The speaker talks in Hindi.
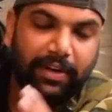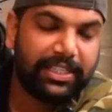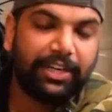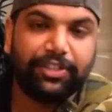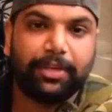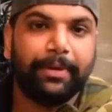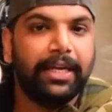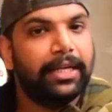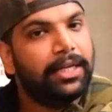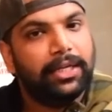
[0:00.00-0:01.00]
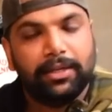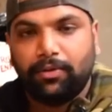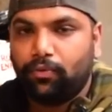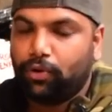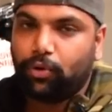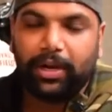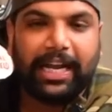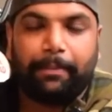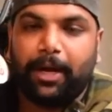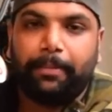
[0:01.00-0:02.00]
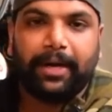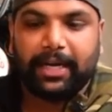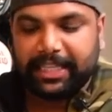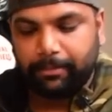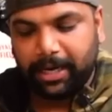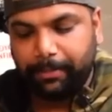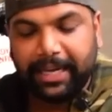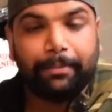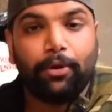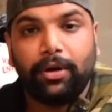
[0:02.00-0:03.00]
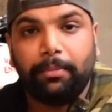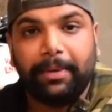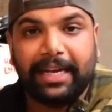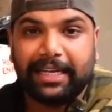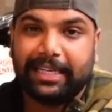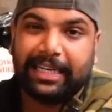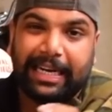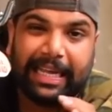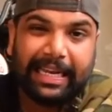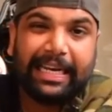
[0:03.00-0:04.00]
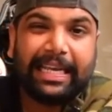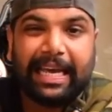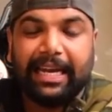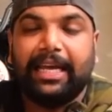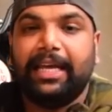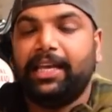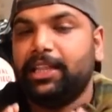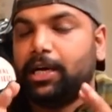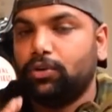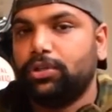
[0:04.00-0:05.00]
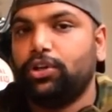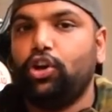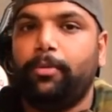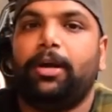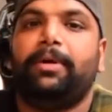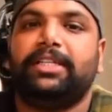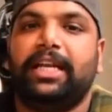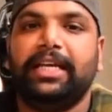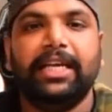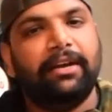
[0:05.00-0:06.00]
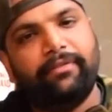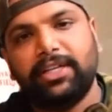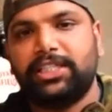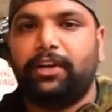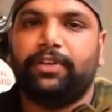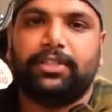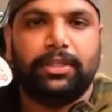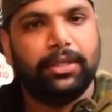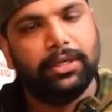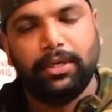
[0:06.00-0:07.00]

फर्स्ट सर्विस पे वो टोटली आप पर डिपेंड करता है मगर मेरा मेरा क्लियरली कहना है कि थाउजेंड किलोमीटर बाद चलाइए या फर्स्ट सर्विस